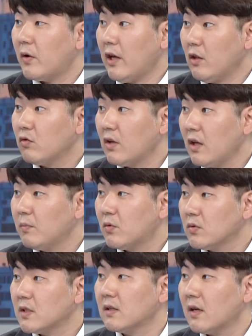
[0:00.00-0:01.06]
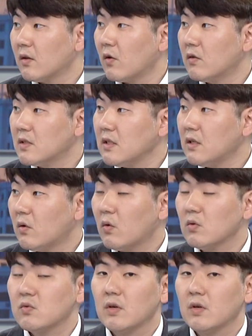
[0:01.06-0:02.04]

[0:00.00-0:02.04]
A2K 네. 프로젝트라든지 예. 이런